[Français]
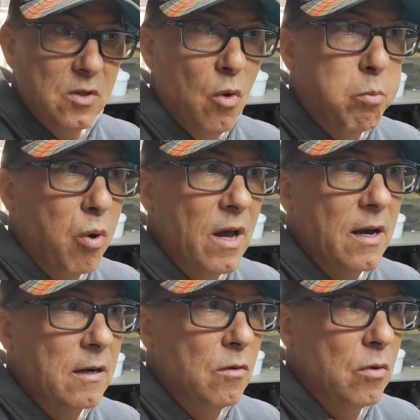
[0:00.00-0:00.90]
Le
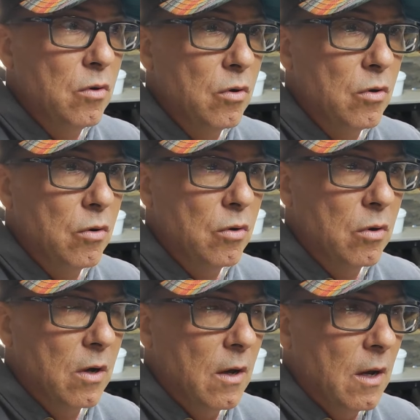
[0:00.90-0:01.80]
point
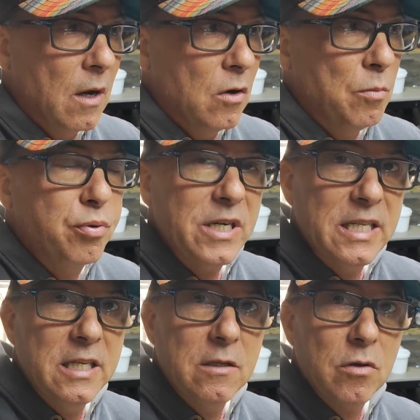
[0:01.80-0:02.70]
le plus
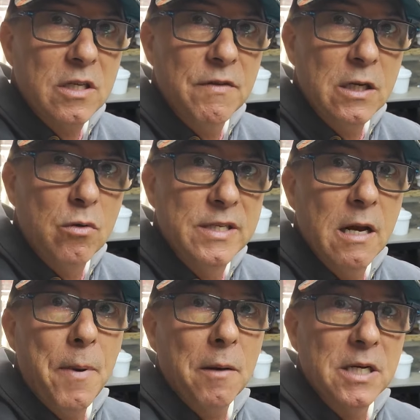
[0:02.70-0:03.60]
critique sur ces véhicules,
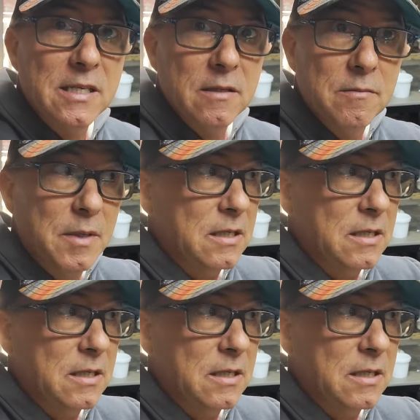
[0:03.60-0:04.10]
c'est le pare-brise.